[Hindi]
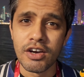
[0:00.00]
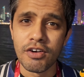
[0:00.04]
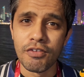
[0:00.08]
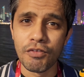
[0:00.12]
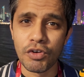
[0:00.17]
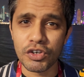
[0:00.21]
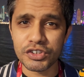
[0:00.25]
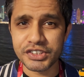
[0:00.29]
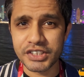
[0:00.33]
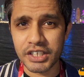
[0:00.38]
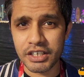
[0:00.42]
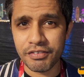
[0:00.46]

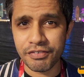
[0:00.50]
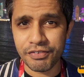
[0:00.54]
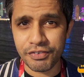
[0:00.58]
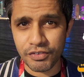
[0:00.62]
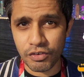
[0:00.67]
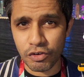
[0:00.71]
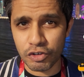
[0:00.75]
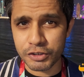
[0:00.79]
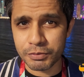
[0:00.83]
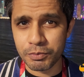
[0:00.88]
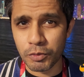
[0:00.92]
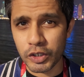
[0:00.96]
वो
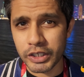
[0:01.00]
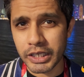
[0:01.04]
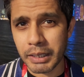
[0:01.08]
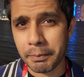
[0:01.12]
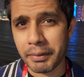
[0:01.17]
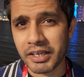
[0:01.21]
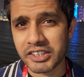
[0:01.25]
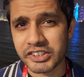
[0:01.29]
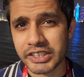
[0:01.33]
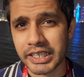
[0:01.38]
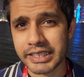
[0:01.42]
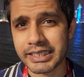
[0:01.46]
सिर्फ उस मुल्क के
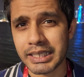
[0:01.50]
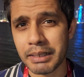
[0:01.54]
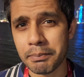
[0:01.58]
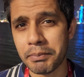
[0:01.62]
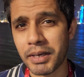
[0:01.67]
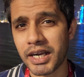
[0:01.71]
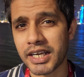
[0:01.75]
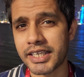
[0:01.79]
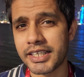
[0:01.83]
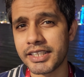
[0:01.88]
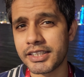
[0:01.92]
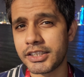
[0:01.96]
पास जाता है
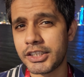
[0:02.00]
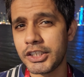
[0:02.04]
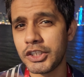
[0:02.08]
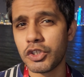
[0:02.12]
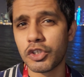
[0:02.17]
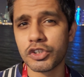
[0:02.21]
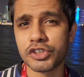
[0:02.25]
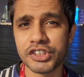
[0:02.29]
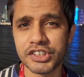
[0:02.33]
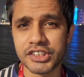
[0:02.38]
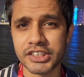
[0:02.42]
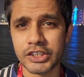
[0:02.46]
बाकी
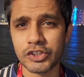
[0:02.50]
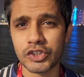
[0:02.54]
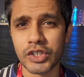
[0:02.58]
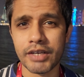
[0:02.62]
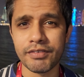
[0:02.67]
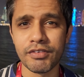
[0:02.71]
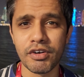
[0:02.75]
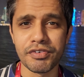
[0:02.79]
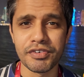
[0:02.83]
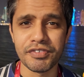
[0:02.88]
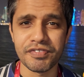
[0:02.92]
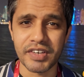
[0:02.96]
तीनों चीज़ें जो है
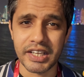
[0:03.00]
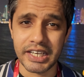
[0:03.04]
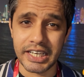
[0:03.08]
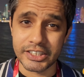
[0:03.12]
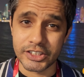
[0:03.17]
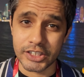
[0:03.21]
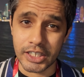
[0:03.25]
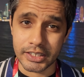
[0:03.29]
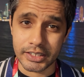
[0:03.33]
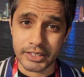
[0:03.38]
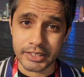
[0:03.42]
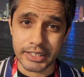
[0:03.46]
वो फीफा ले
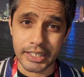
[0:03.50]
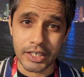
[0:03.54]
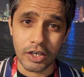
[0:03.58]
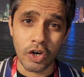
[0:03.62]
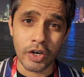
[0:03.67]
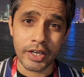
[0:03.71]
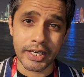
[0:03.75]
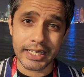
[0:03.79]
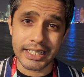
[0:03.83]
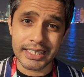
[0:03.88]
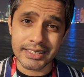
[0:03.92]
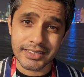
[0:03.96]
जाती है
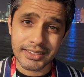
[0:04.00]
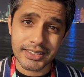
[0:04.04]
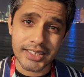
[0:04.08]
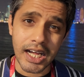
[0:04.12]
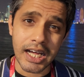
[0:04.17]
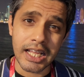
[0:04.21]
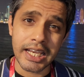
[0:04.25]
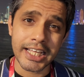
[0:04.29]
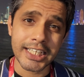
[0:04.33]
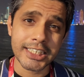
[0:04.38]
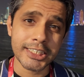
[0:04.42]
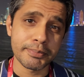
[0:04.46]
और इस
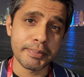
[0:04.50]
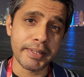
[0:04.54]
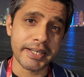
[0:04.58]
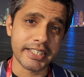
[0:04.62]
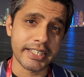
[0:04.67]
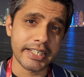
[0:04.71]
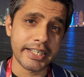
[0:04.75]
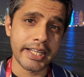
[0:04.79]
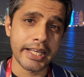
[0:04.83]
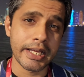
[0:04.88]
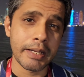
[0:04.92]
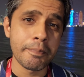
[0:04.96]
साल
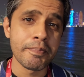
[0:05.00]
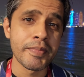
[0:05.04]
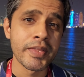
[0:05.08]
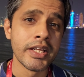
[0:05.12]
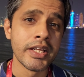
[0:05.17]
एक्सपेक्टेड है